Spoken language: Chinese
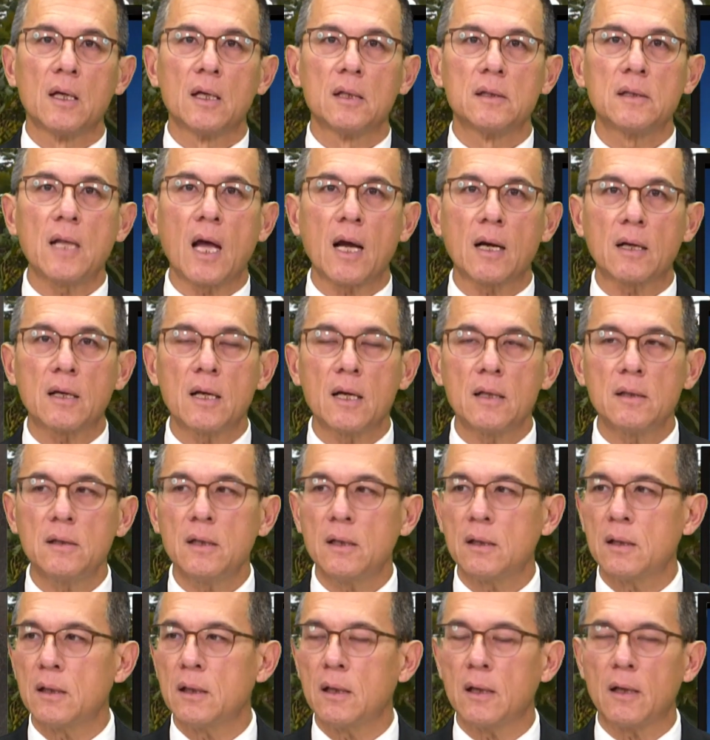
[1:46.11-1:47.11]
那跟那
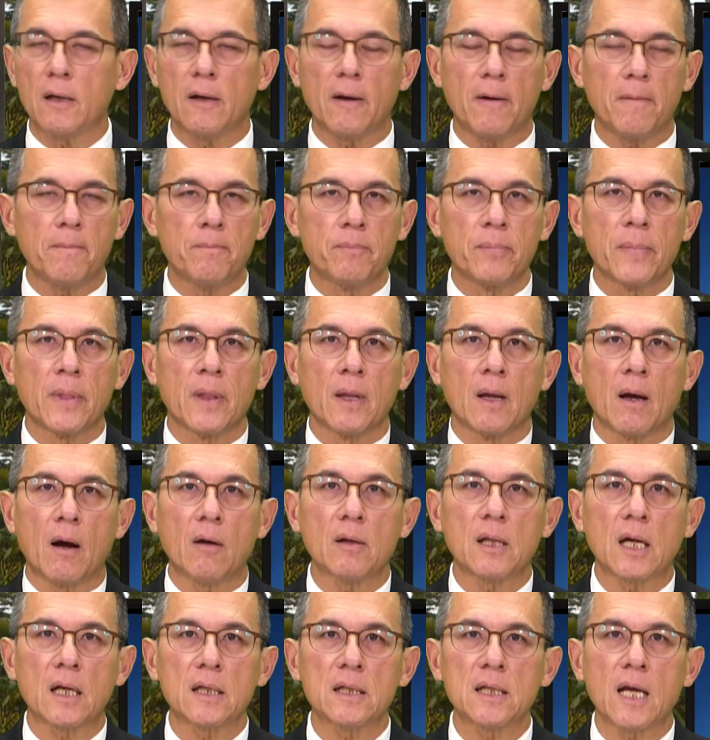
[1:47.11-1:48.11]
个澳
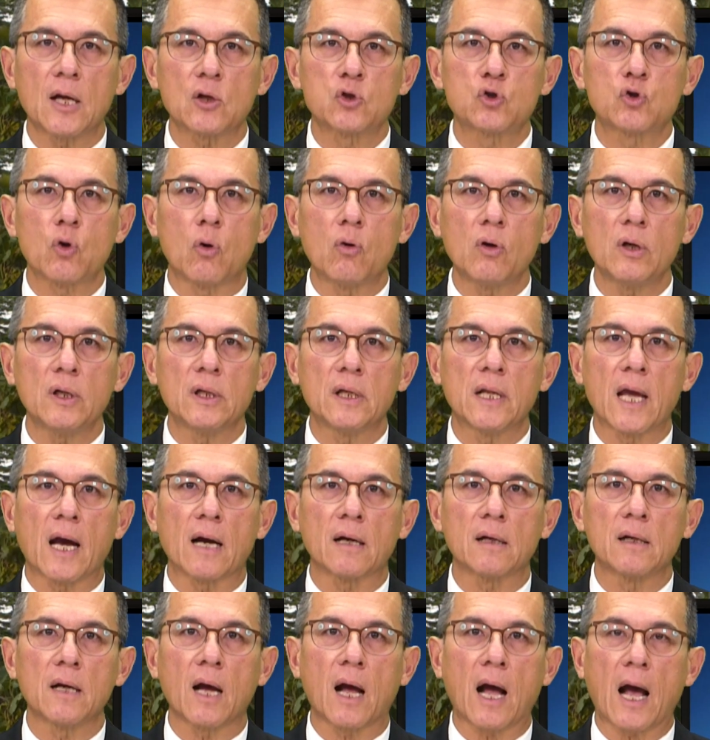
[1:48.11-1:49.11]
大利亚总理
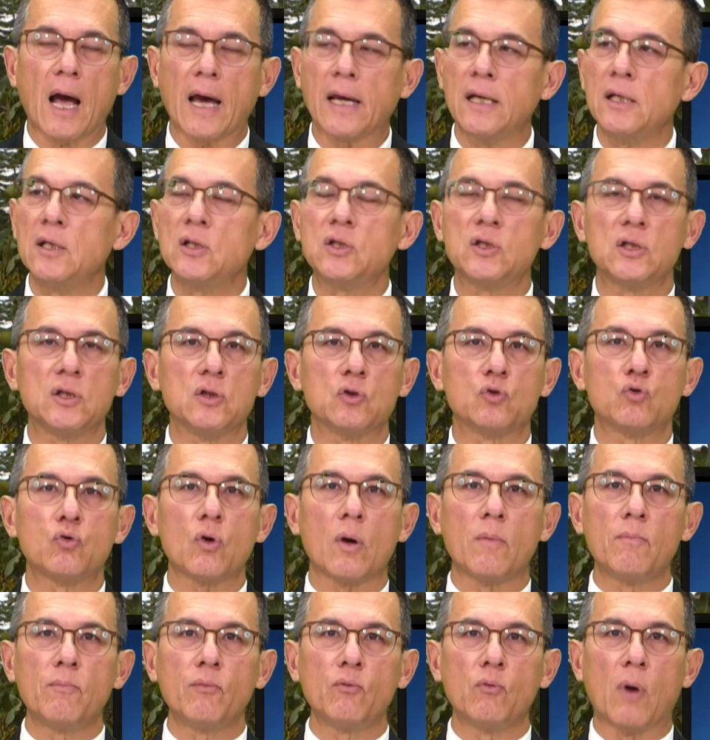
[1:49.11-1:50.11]
两个还一起
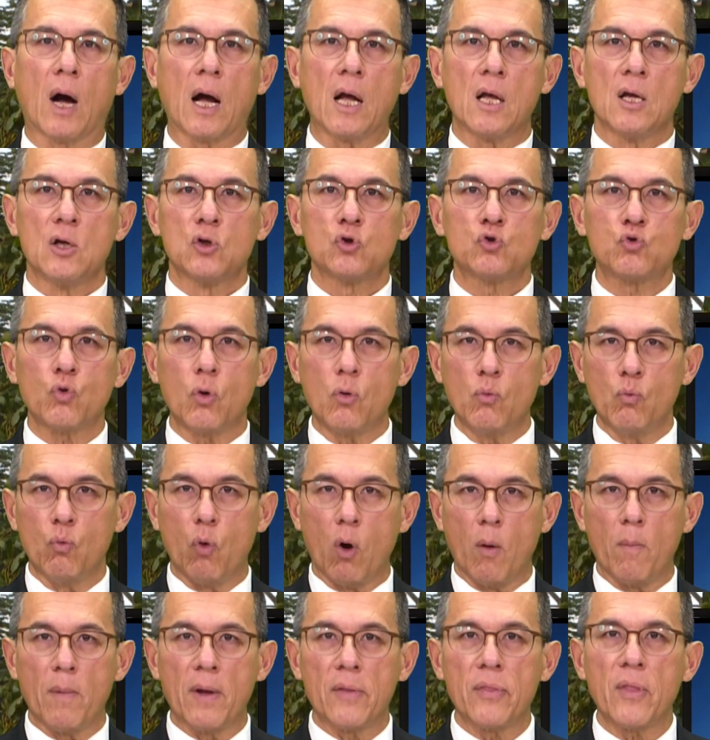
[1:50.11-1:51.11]
宣布啊，说
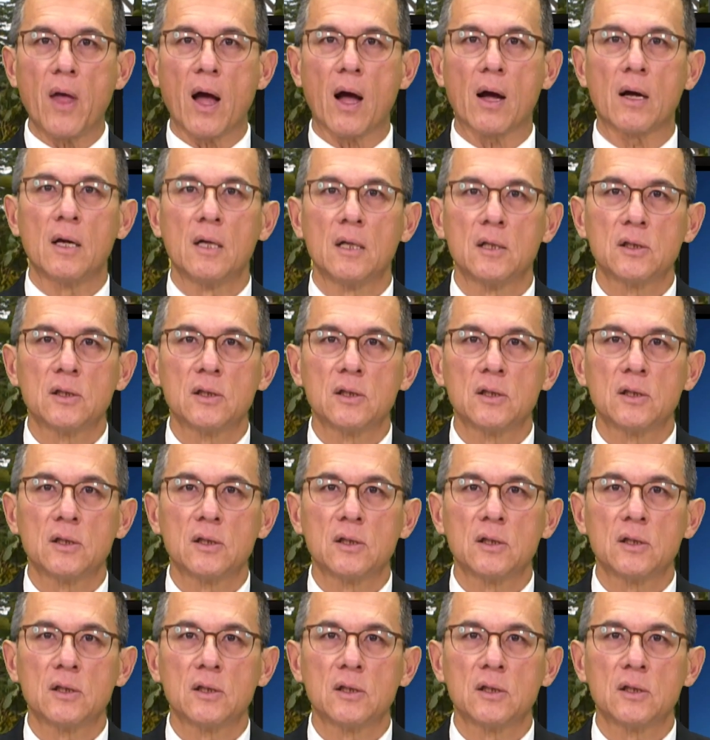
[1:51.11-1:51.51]
我们呐。